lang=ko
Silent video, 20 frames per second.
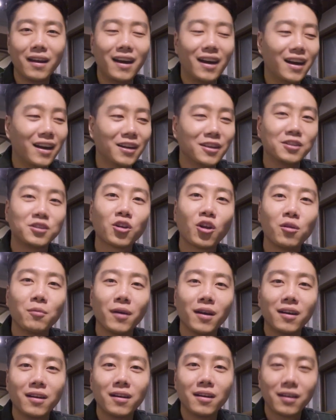아
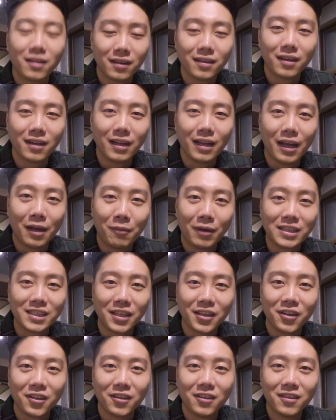설마. 네
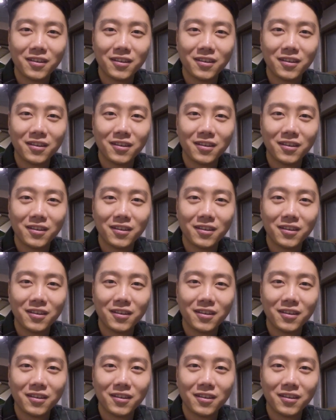맞아요.